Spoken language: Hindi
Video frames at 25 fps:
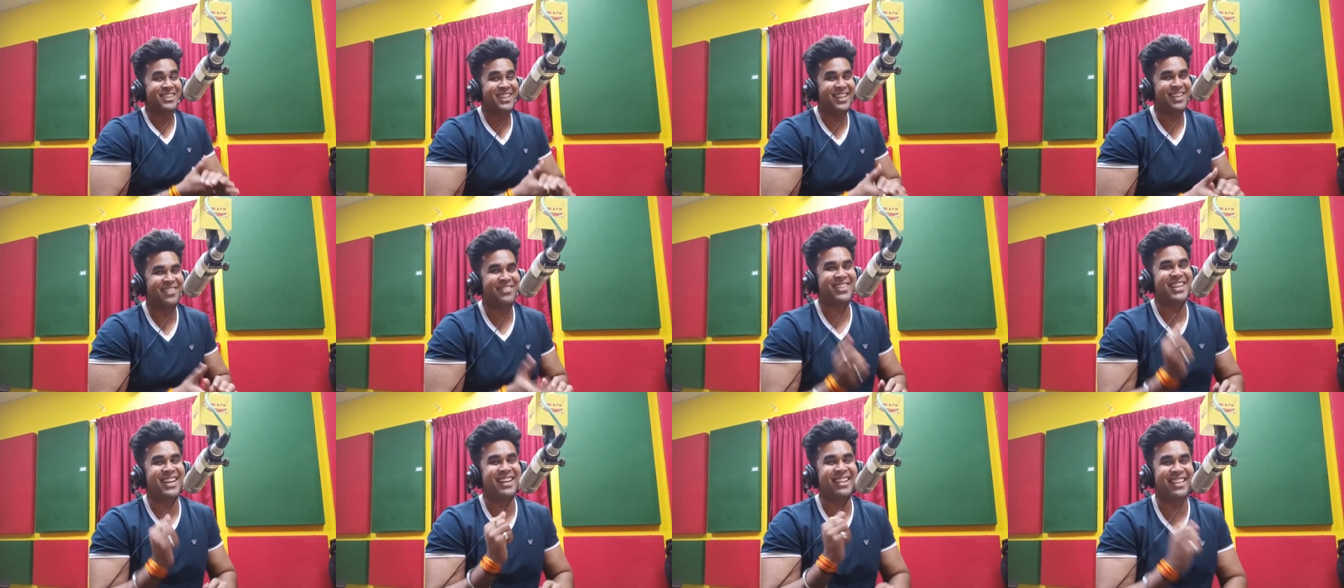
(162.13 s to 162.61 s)

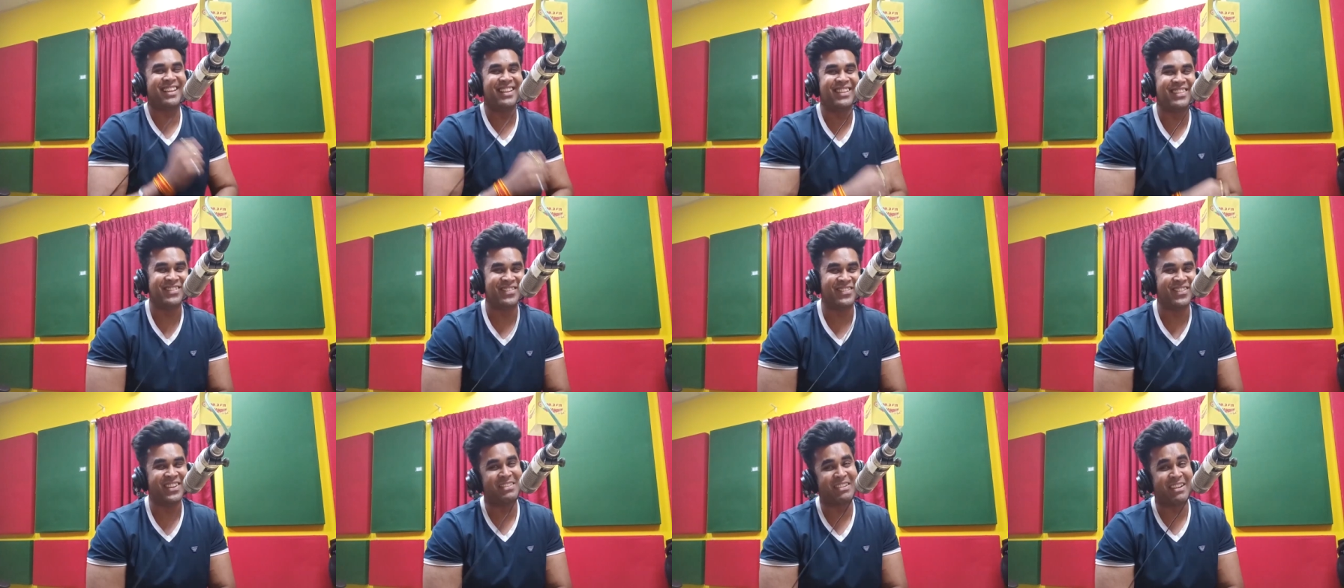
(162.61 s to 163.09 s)
अपग्रेड देगी
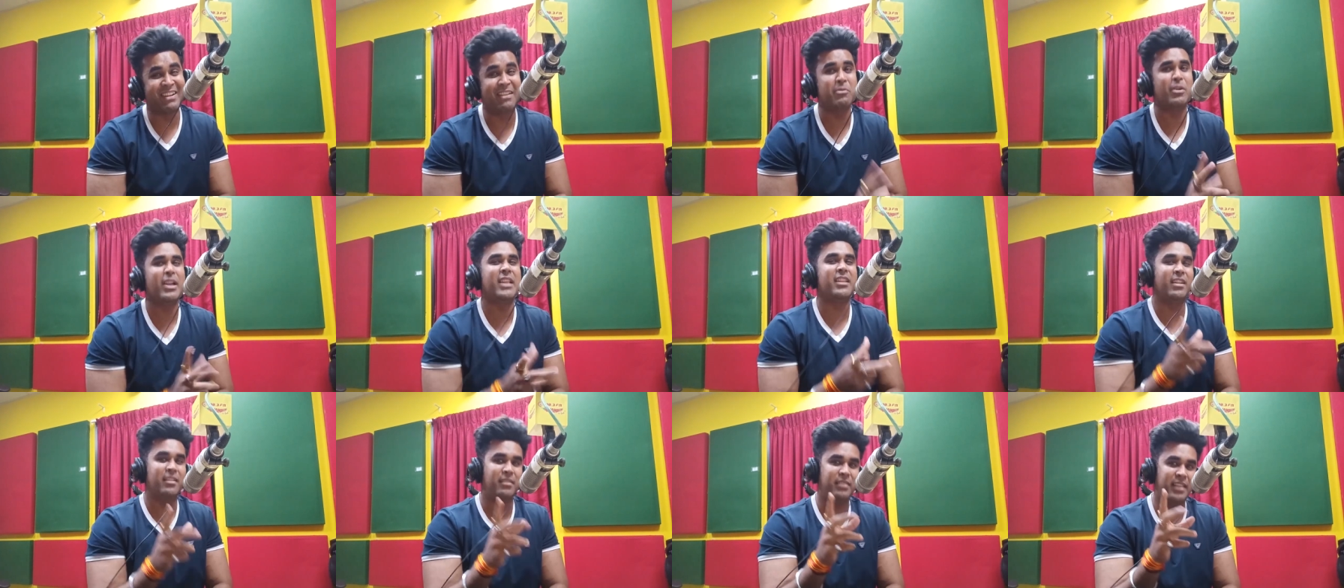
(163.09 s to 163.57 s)
मैंने
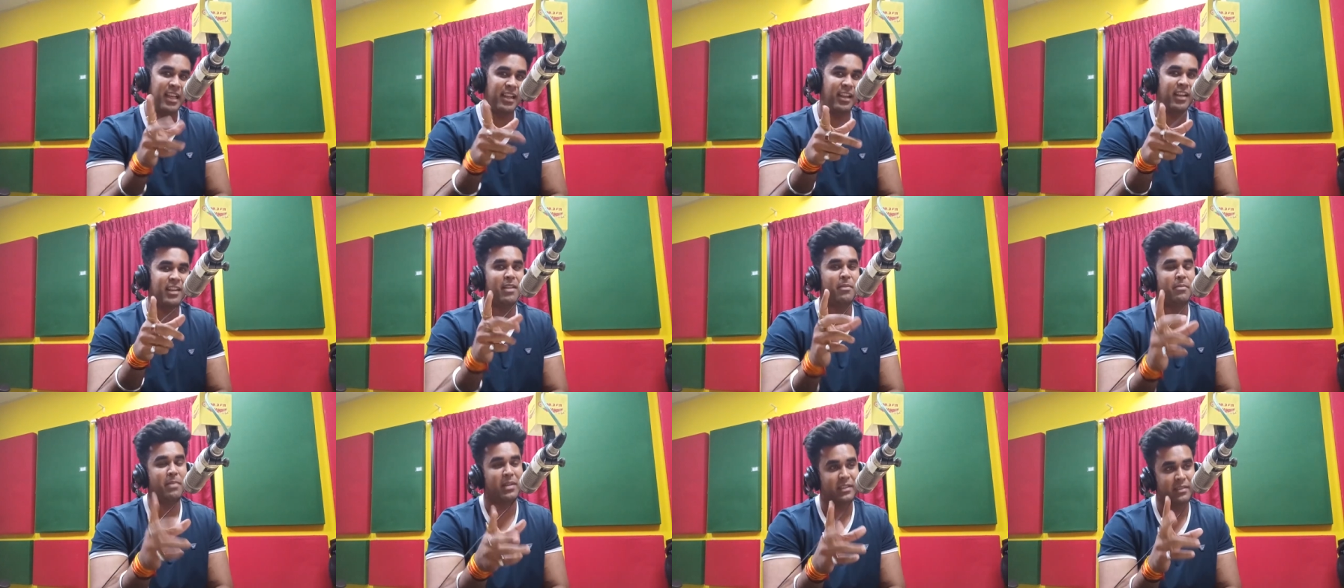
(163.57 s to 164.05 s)
बोला था ना देख
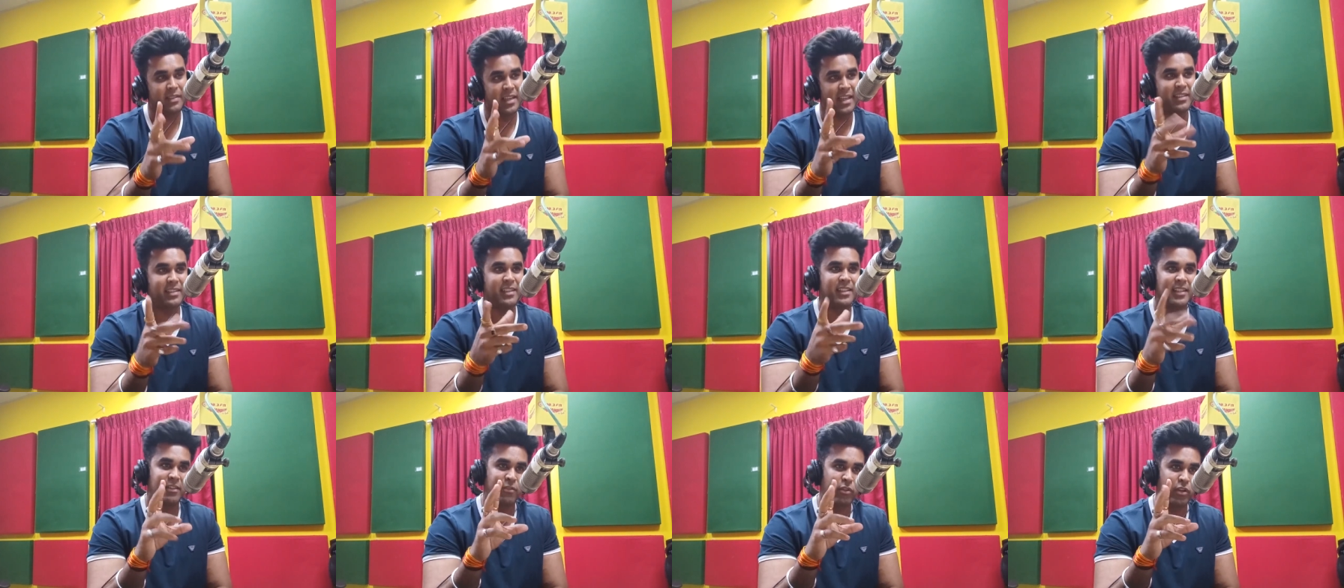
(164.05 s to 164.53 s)
लेना एक
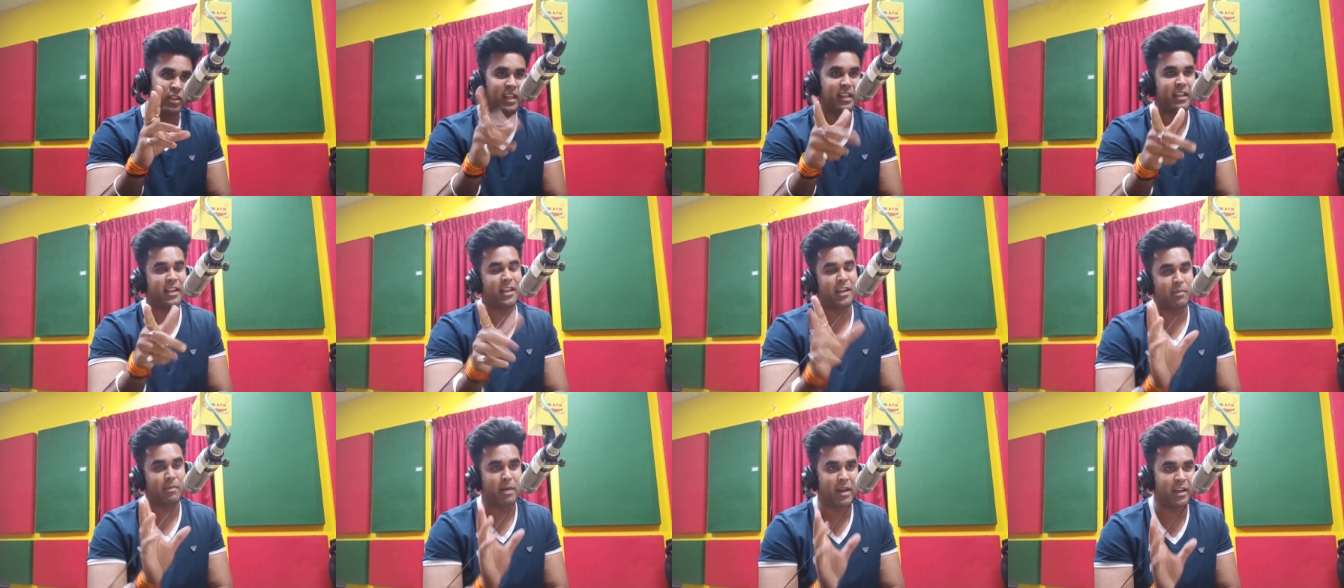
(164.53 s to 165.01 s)
चीज है वो देख लेना